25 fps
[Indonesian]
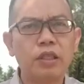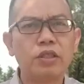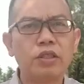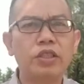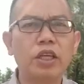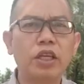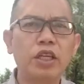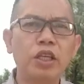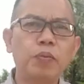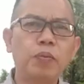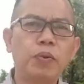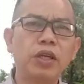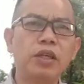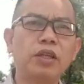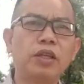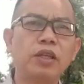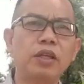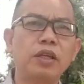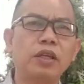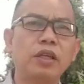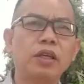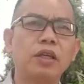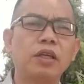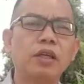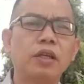Jadi
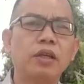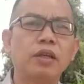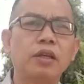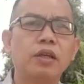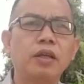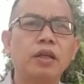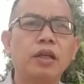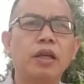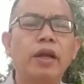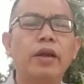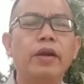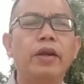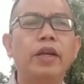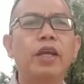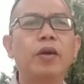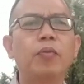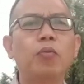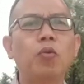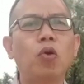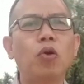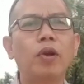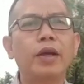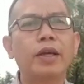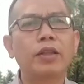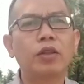begini, debt
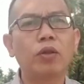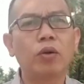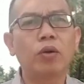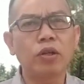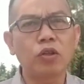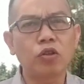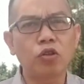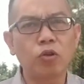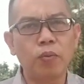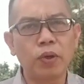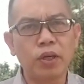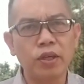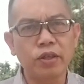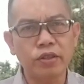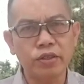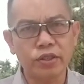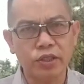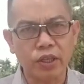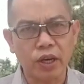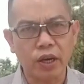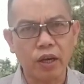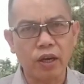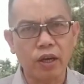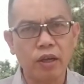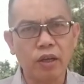collector itu
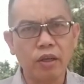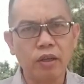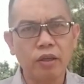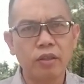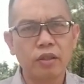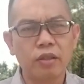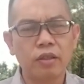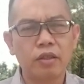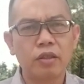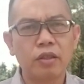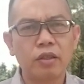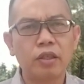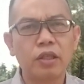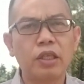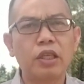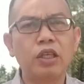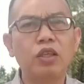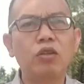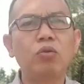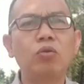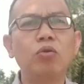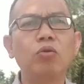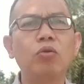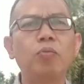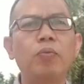bekerja
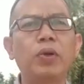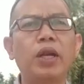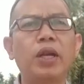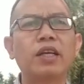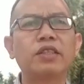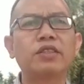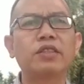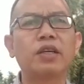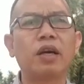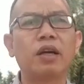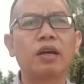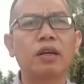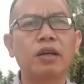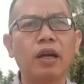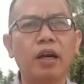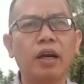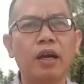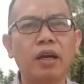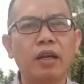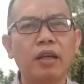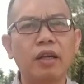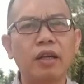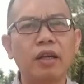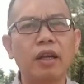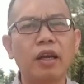itu
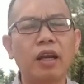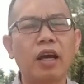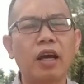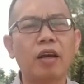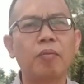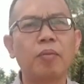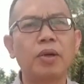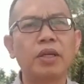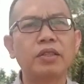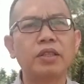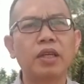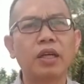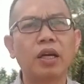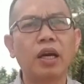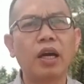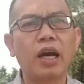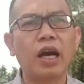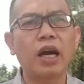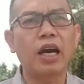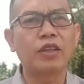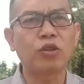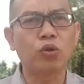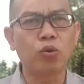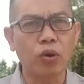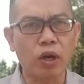berdasarkan namanya
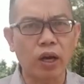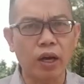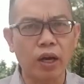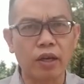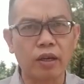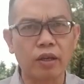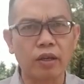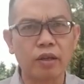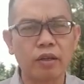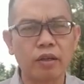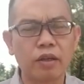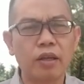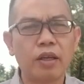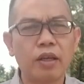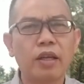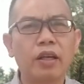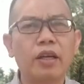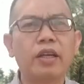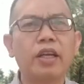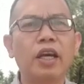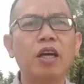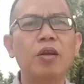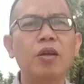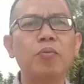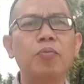aturan
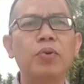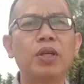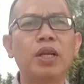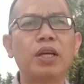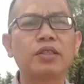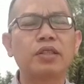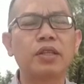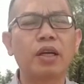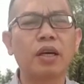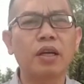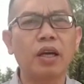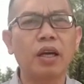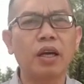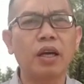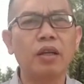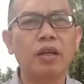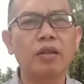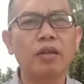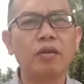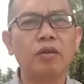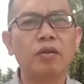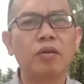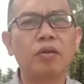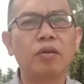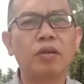dan
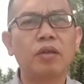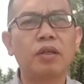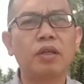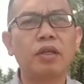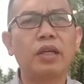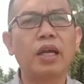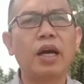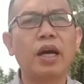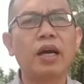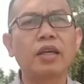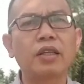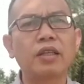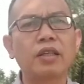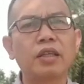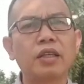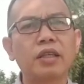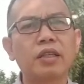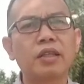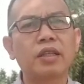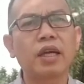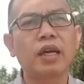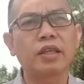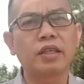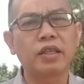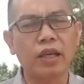berdasarkan dari
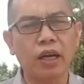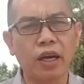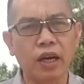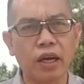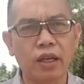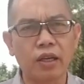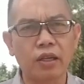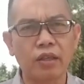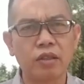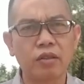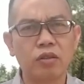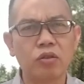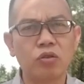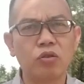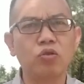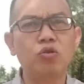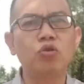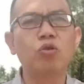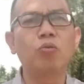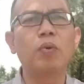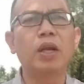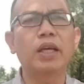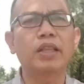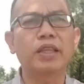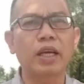tagihan,
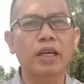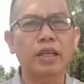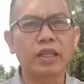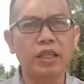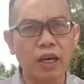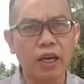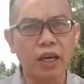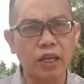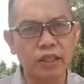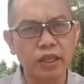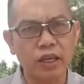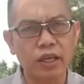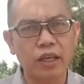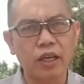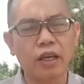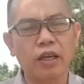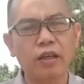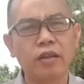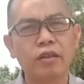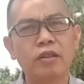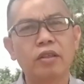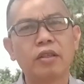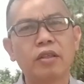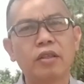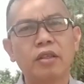jumlah tagihannya ya.
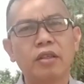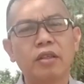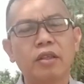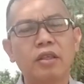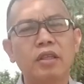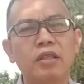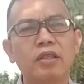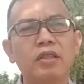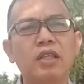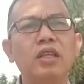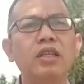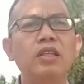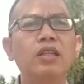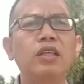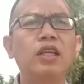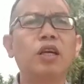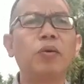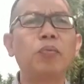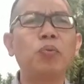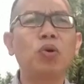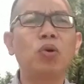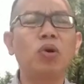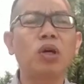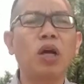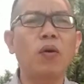Jadi
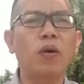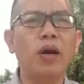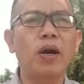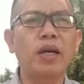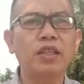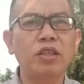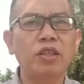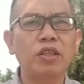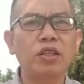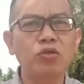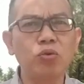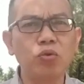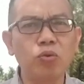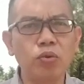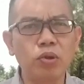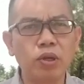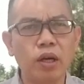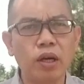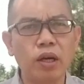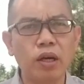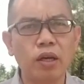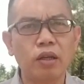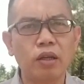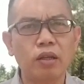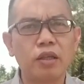tidak perlu khawatir
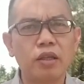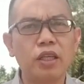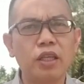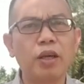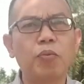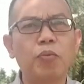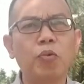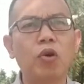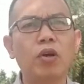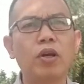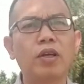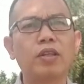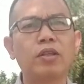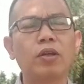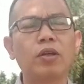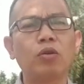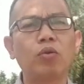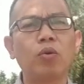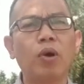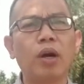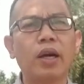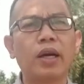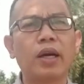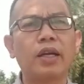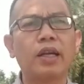juga debt collector
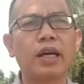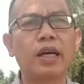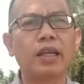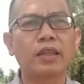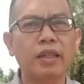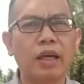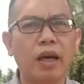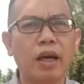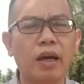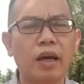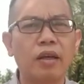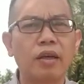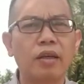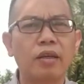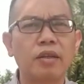itu akan datang.